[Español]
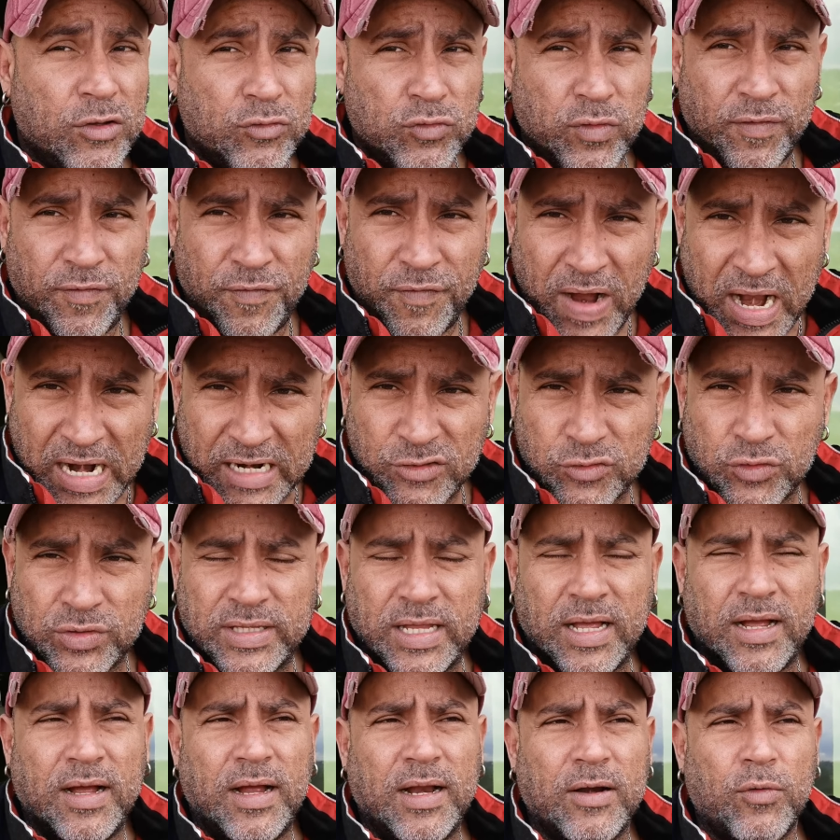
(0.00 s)
Eso es falso.
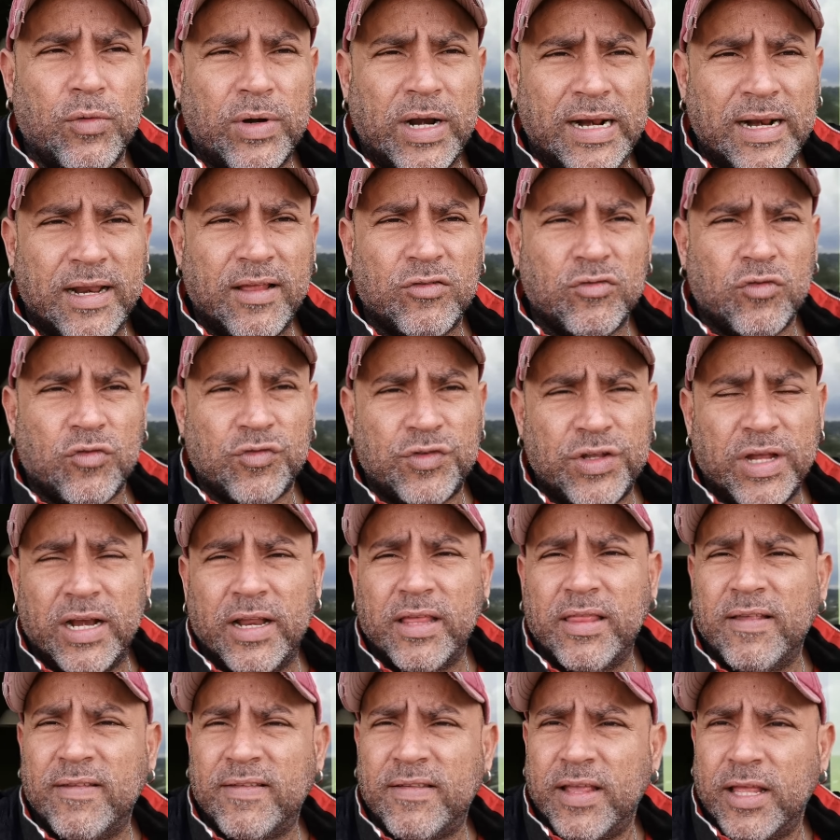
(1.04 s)
Están algunas redes
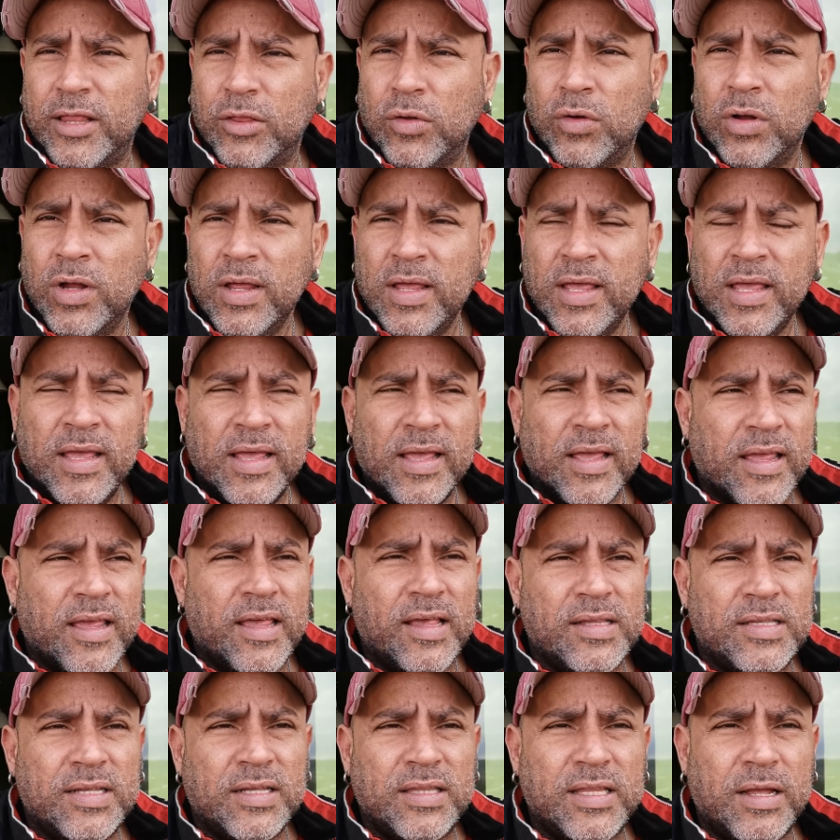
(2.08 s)
sociales diciendo
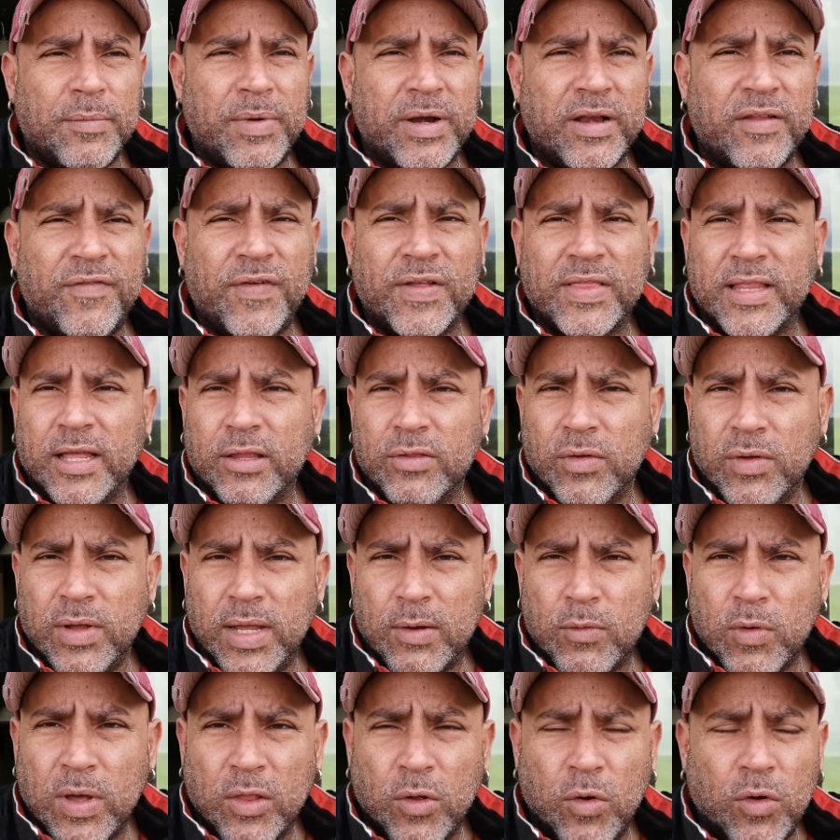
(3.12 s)
que se está manifestando en
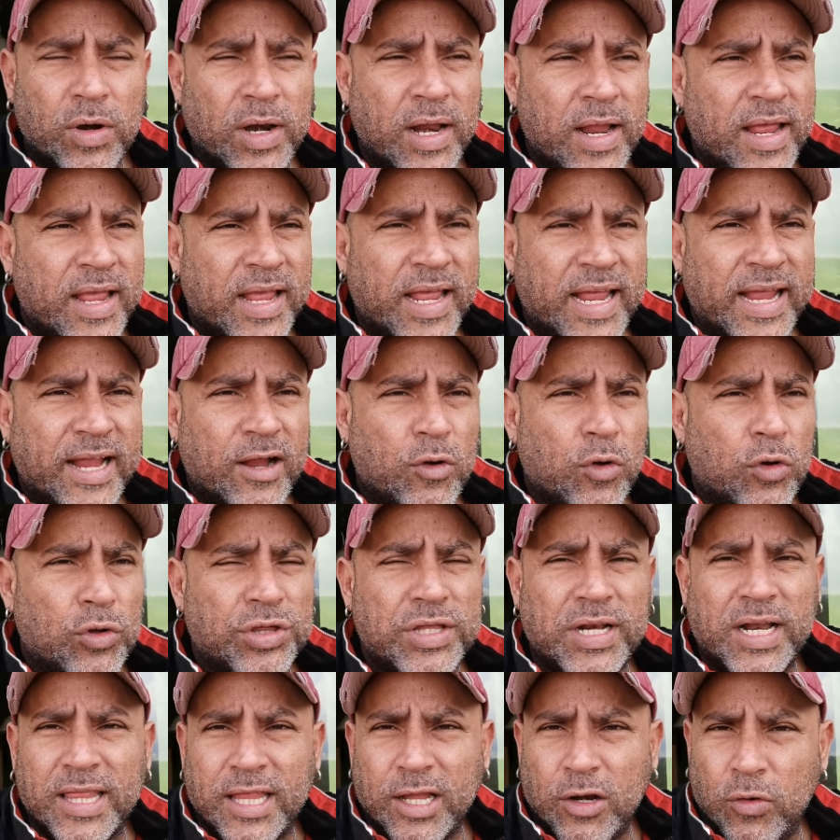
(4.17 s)
Ecuador en
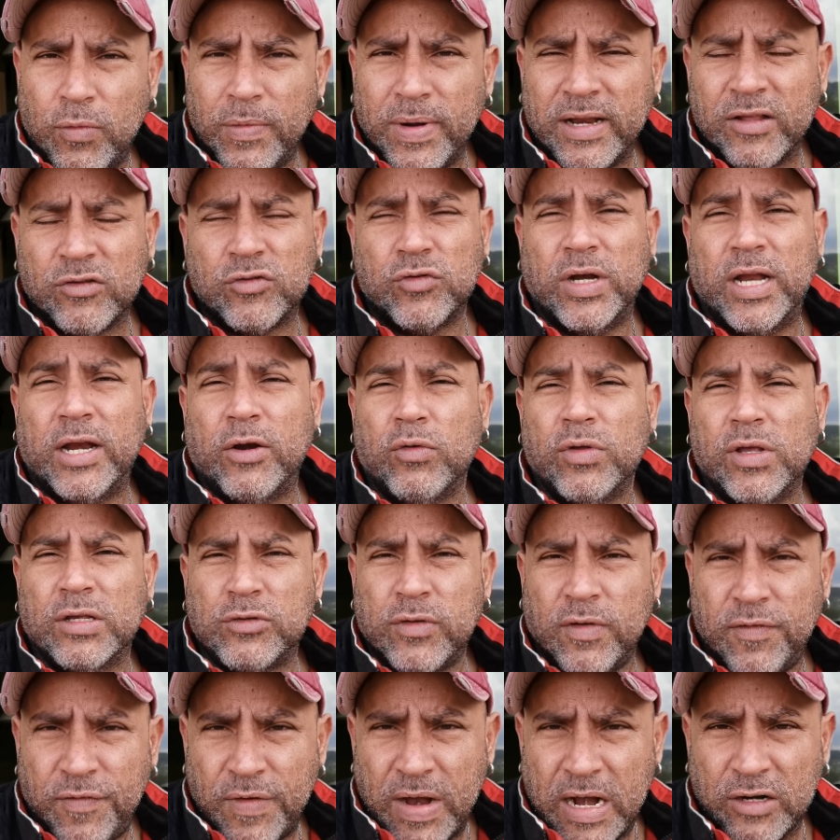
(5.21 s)
contra de los venezolanos y
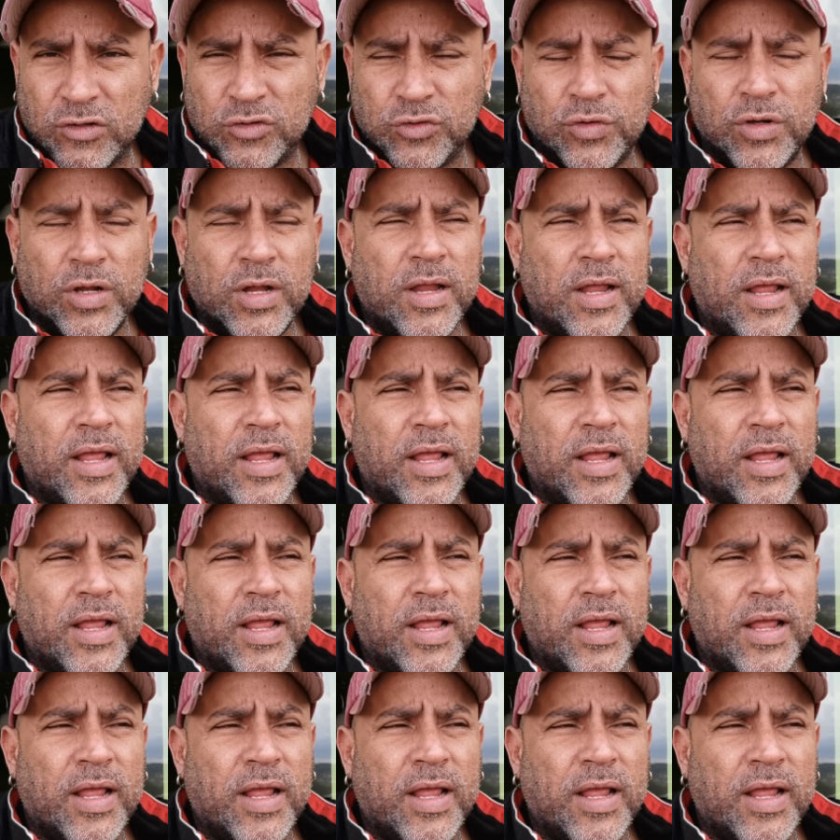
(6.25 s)
eso es falso.